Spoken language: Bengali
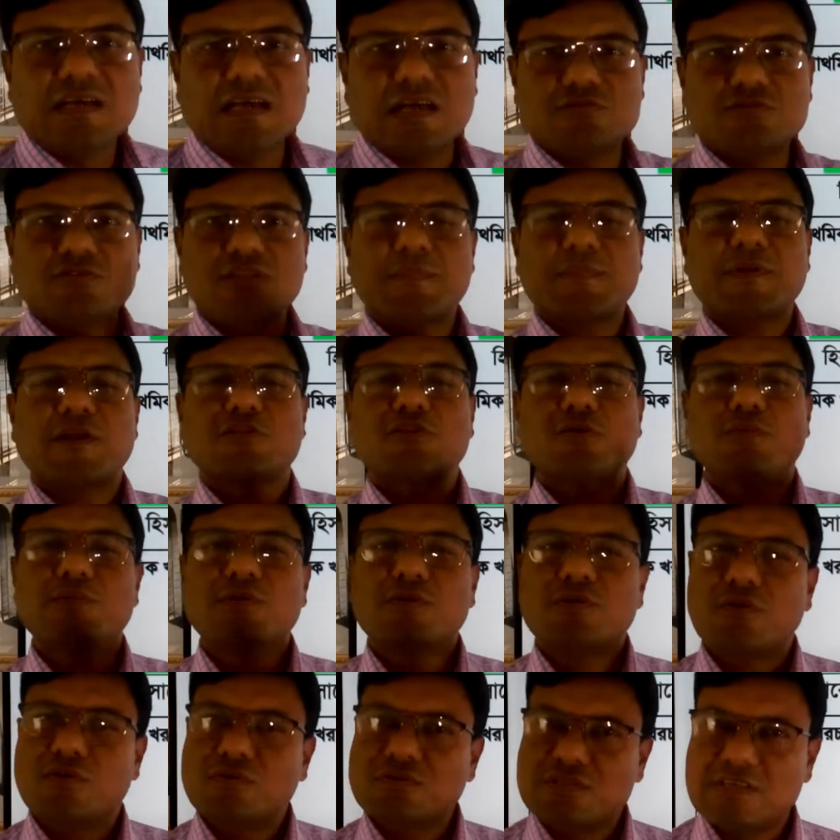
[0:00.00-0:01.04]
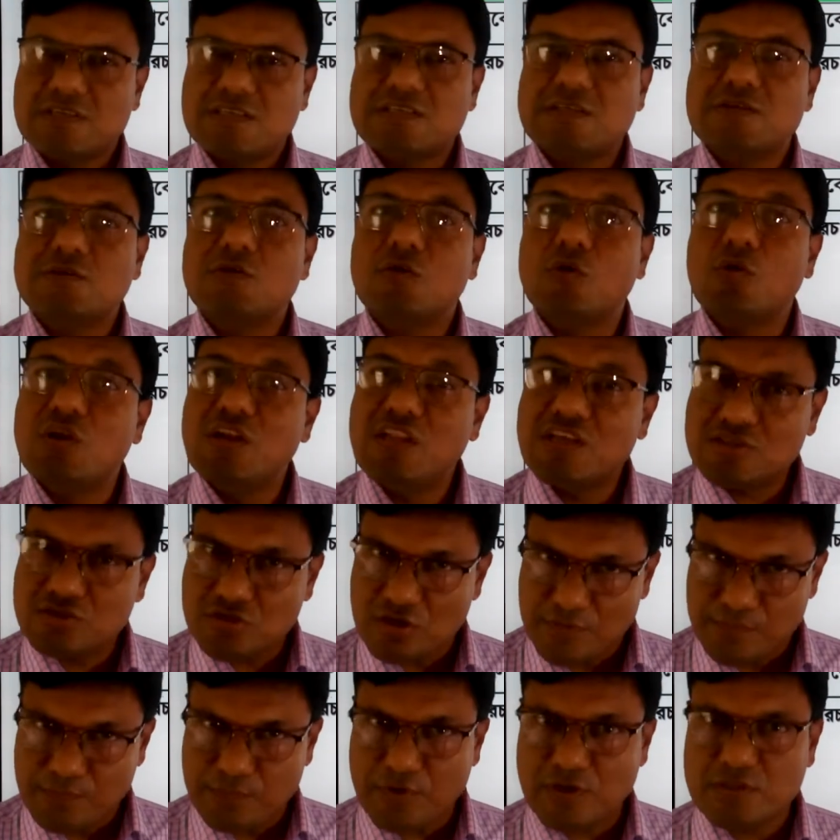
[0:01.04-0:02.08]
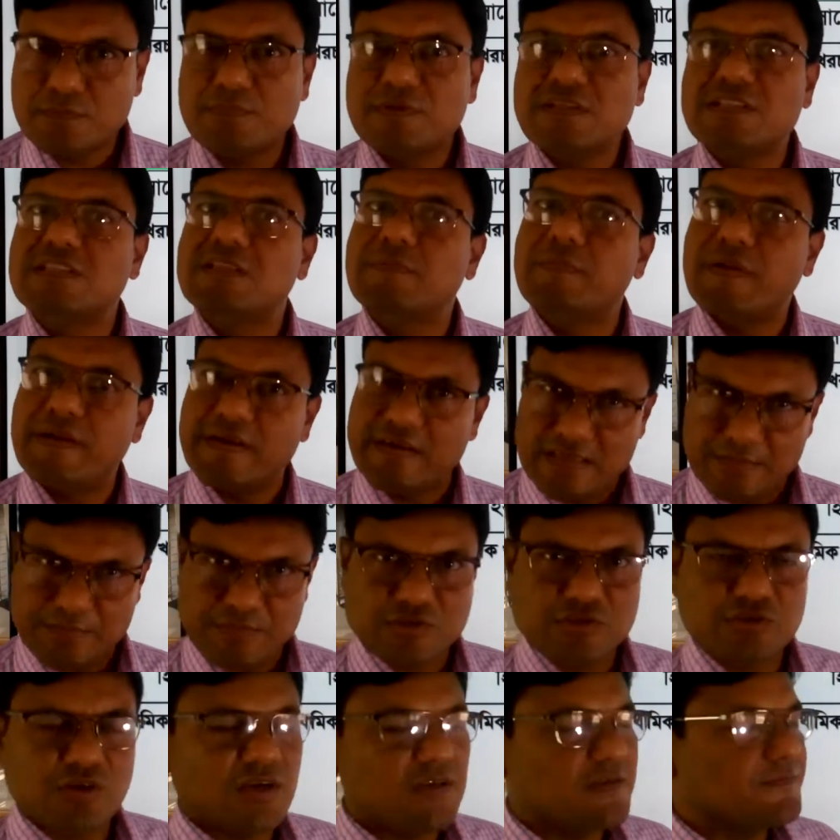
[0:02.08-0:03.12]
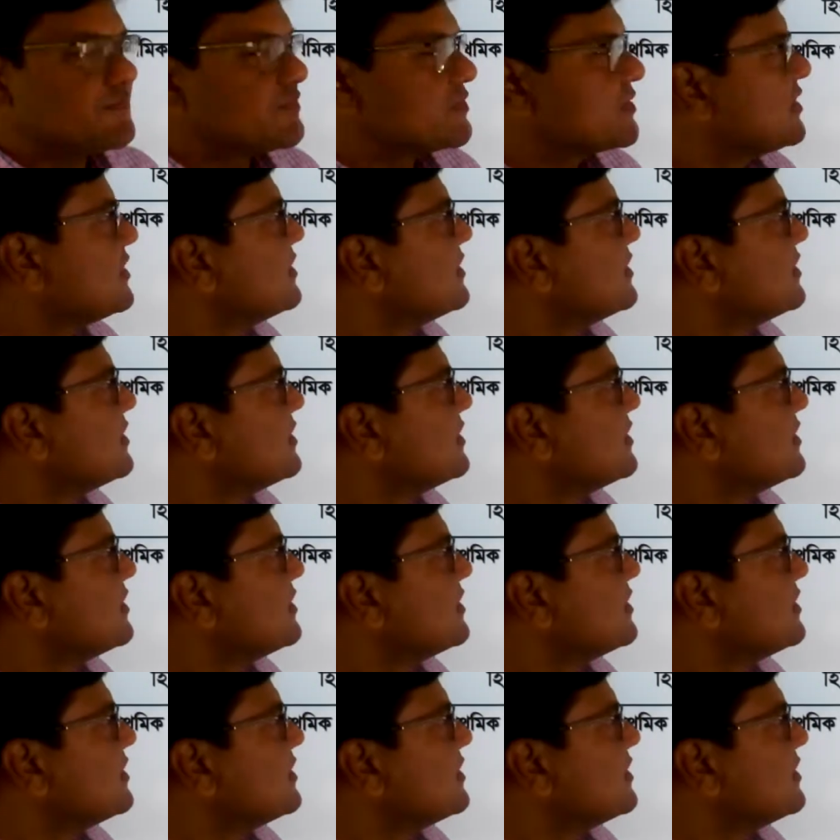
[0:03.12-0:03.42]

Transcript: কেননা প্রাথমিক খরচ একটি মৌলিক সম্পদ বৃদ্ধি পেলে ডেবিট হয়